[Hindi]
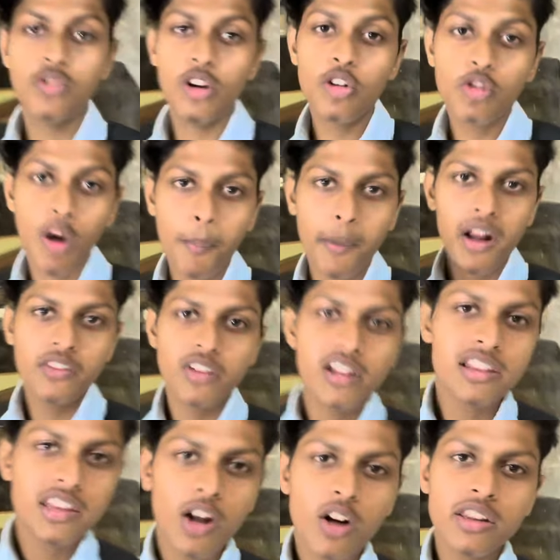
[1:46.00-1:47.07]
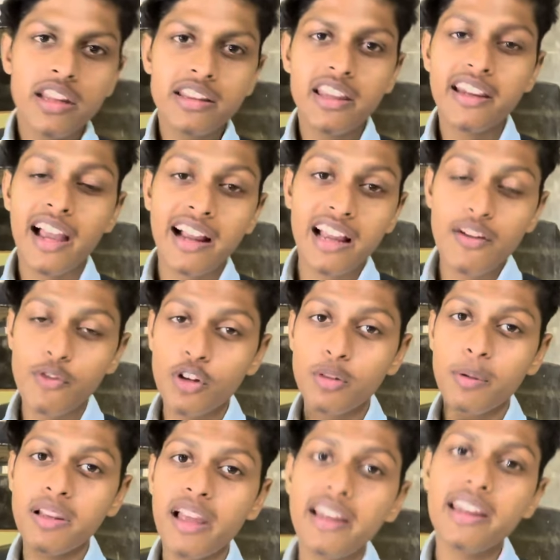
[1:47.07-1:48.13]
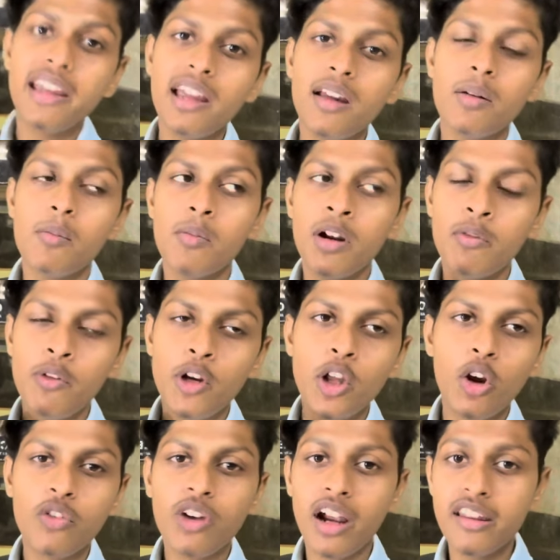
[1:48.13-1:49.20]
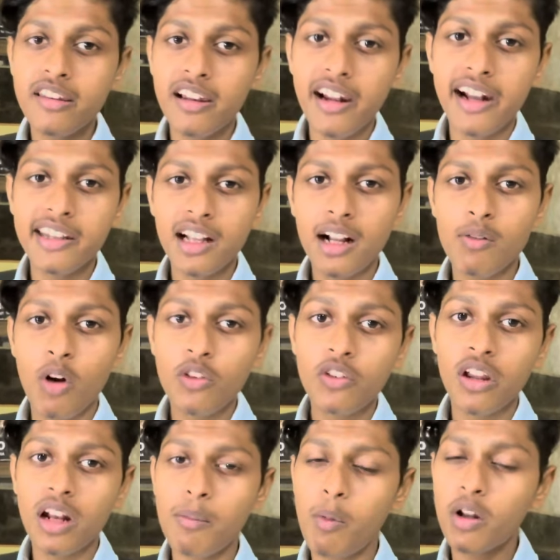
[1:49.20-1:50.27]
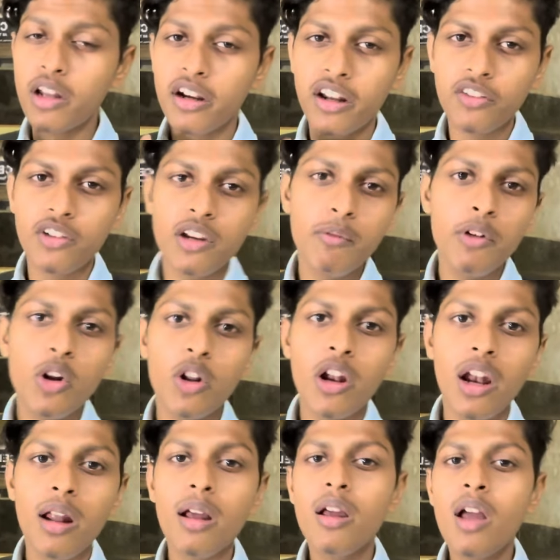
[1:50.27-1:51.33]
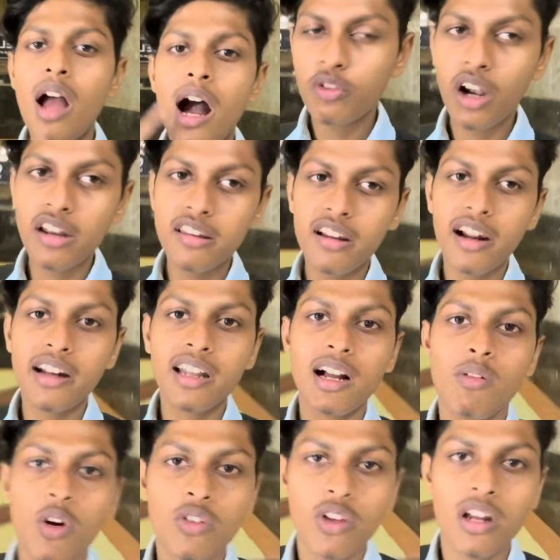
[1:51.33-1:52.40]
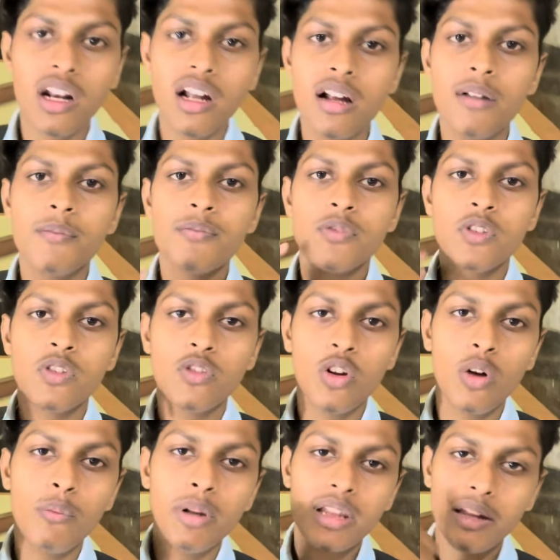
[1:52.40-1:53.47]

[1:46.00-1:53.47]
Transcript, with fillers: चलो शॉप में चलते हैं और देखते हैं क्या क्या फोन मिल जाएंगे वीडियो को शायद से घंटे का वॉच करना बहुत इंटरेस्टिंग वीडियो है चालीस सेकंड का वॉच करना मिलते